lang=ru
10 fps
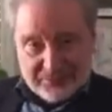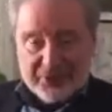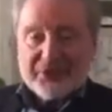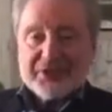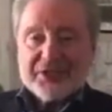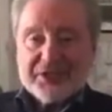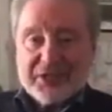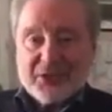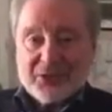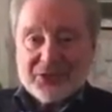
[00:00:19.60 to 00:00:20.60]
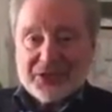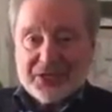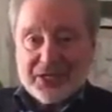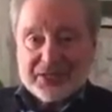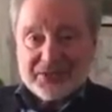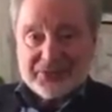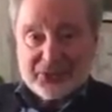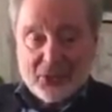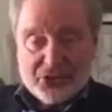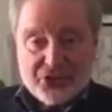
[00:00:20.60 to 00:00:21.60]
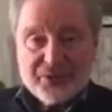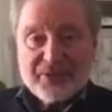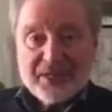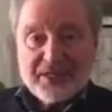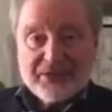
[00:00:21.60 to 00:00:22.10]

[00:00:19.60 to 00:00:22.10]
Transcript: проводил такой диктант в Сочи.